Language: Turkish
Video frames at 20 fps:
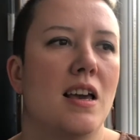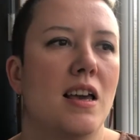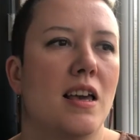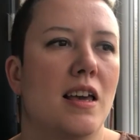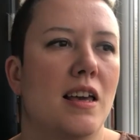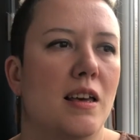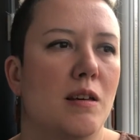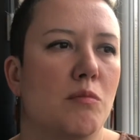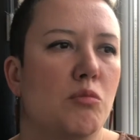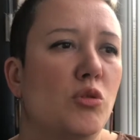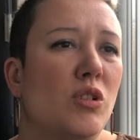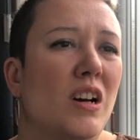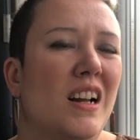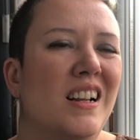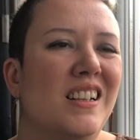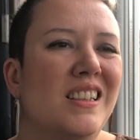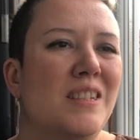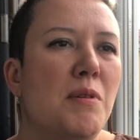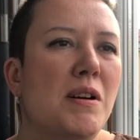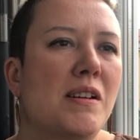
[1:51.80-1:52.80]
E, bu
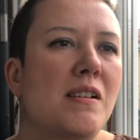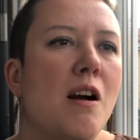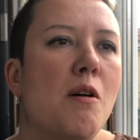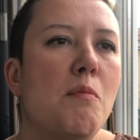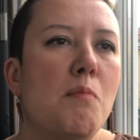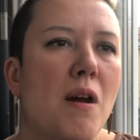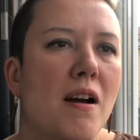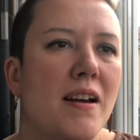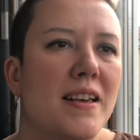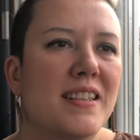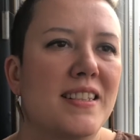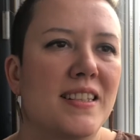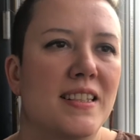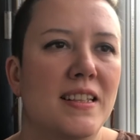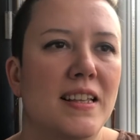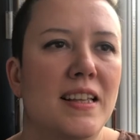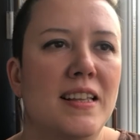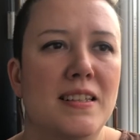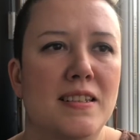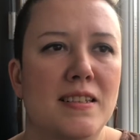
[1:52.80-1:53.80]
karalama
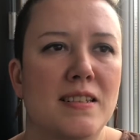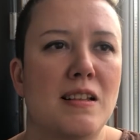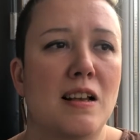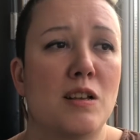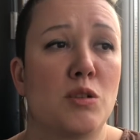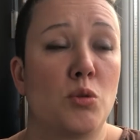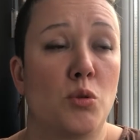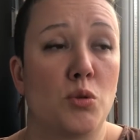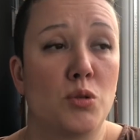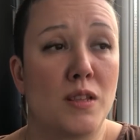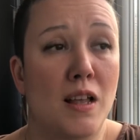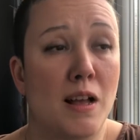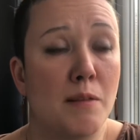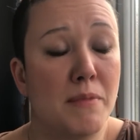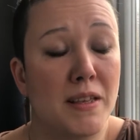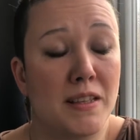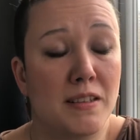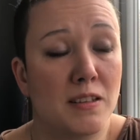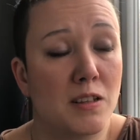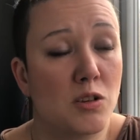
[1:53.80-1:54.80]
kampanyasının en azından sosyal
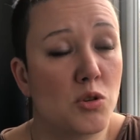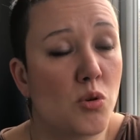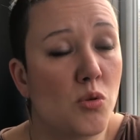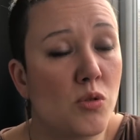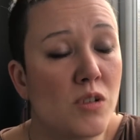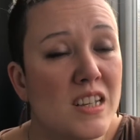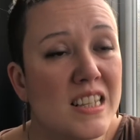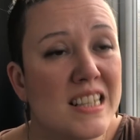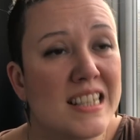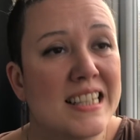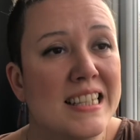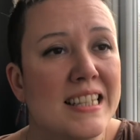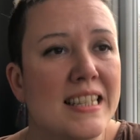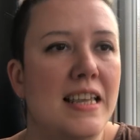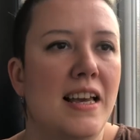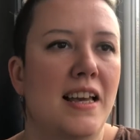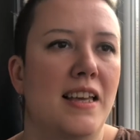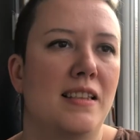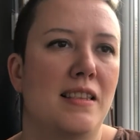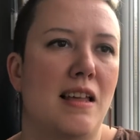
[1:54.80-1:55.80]
medyada çok hızlı
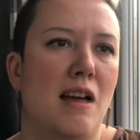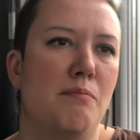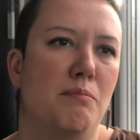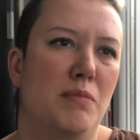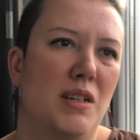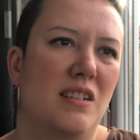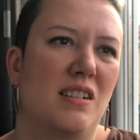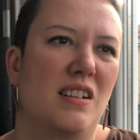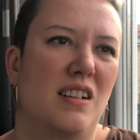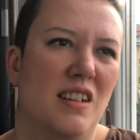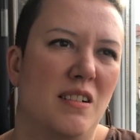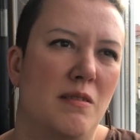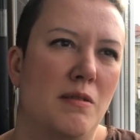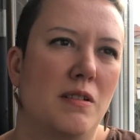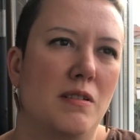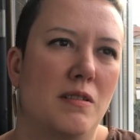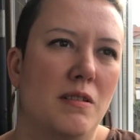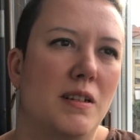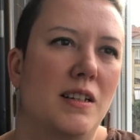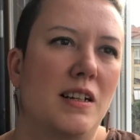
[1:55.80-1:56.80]
yayılan bir kara,
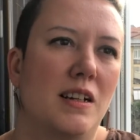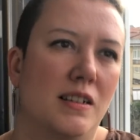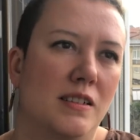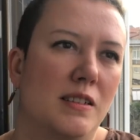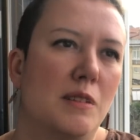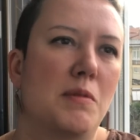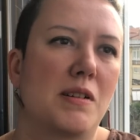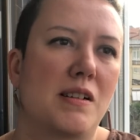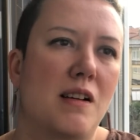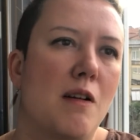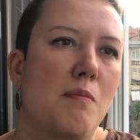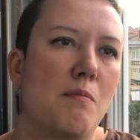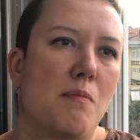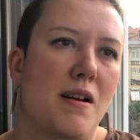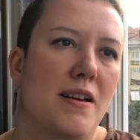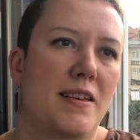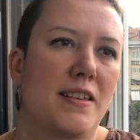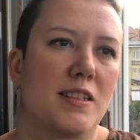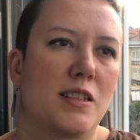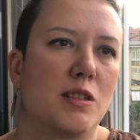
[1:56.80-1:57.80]
e, karalama
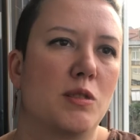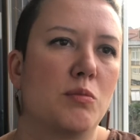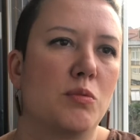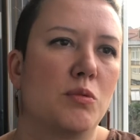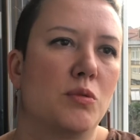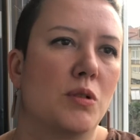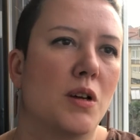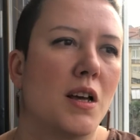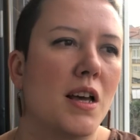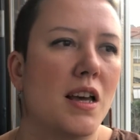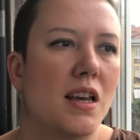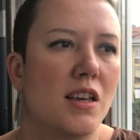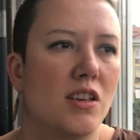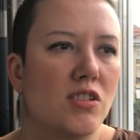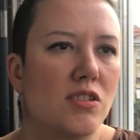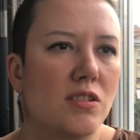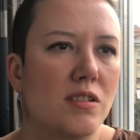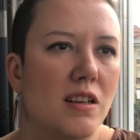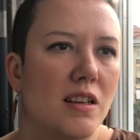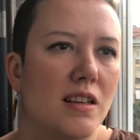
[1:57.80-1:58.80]
kampanyası bu.
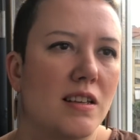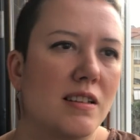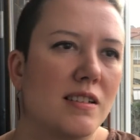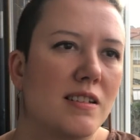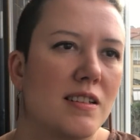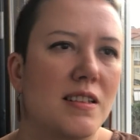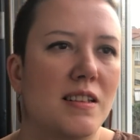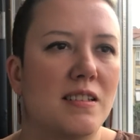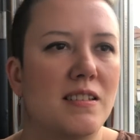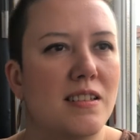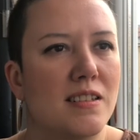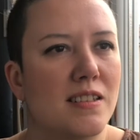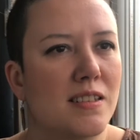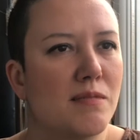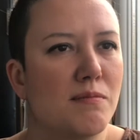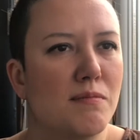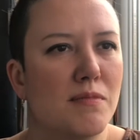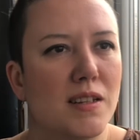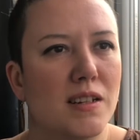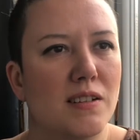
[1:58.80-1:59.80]
İşte gazete
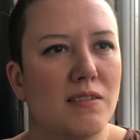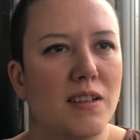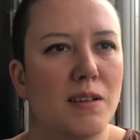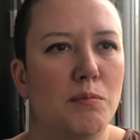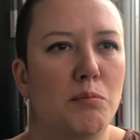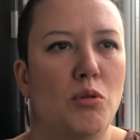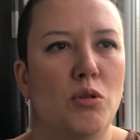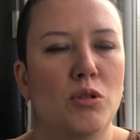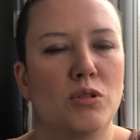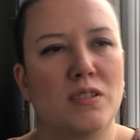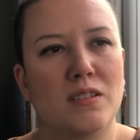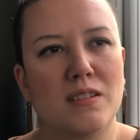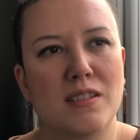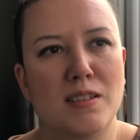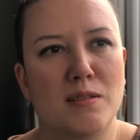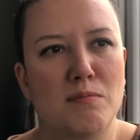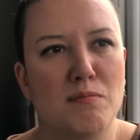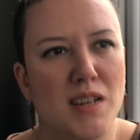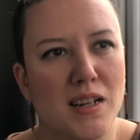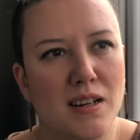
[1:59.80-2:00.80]
isimleri ve portal
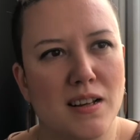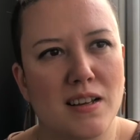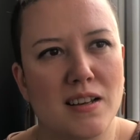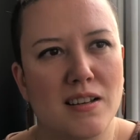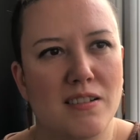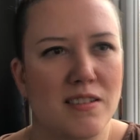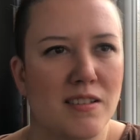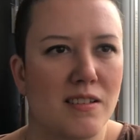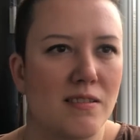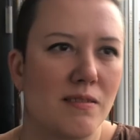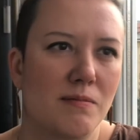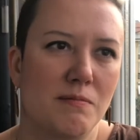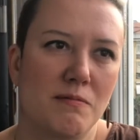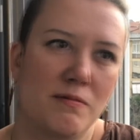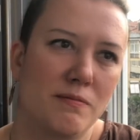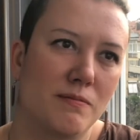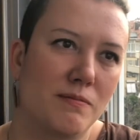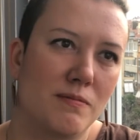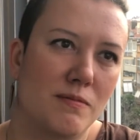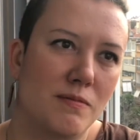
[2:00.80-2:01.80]
isimleri ıı,
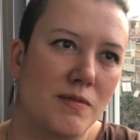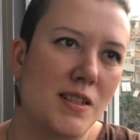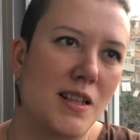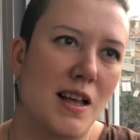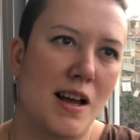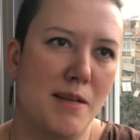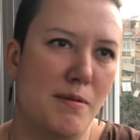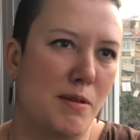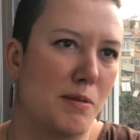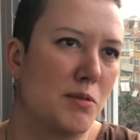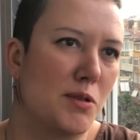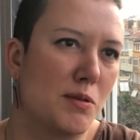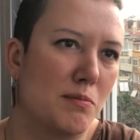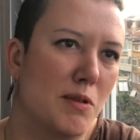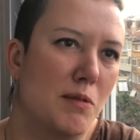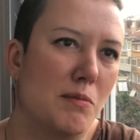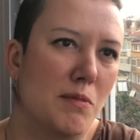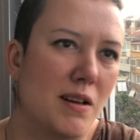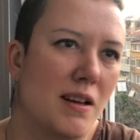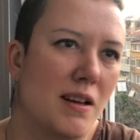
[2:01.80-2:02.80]
saymayayım şimdi ama